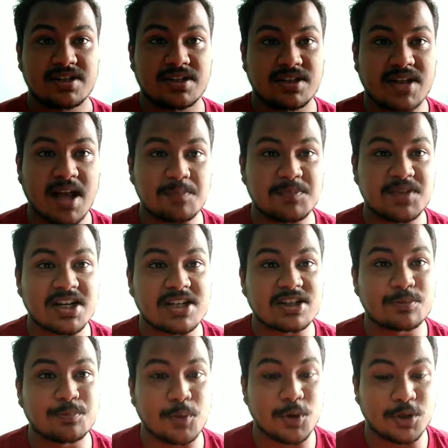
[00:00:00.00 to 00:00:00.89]
সাবজেক্টস
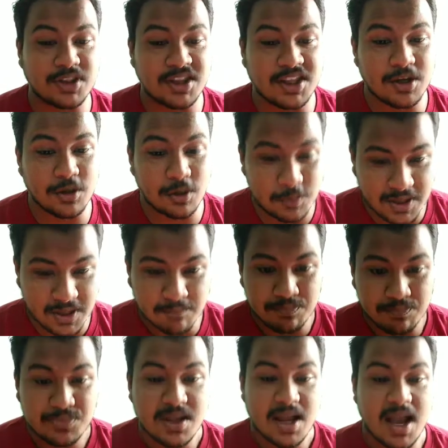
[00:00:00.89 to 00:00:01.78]
পড়তে হবে
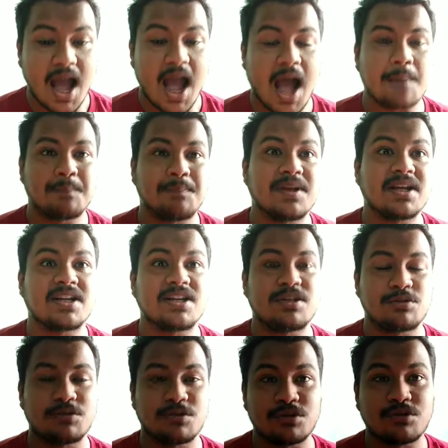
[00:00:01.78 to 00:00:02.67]
আপনি
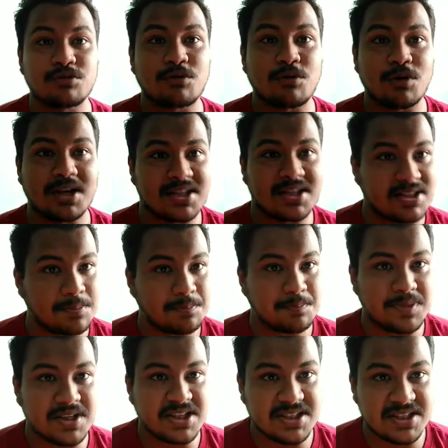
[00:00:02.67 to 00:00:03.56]
কিছু কিছু কলেজে
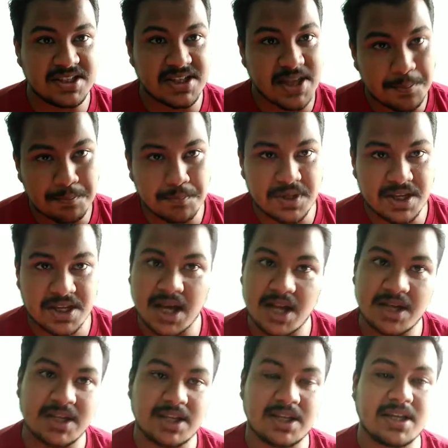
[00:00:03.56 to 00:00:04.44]
পিসিএমবি
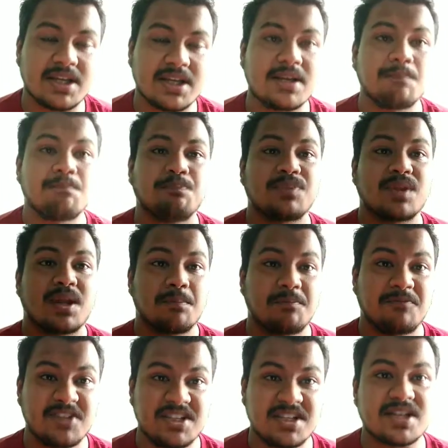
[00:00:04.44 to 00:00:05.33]
মানে কি
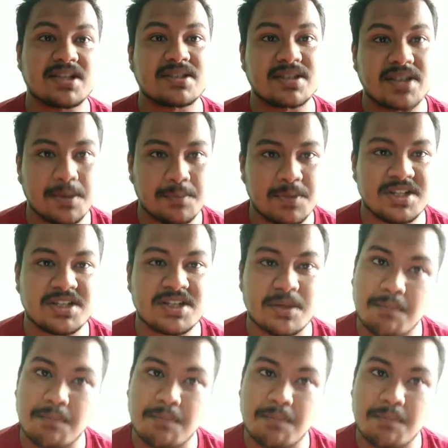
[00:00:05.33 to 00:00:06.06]
ফিজিক্স কেমিস্ট্রি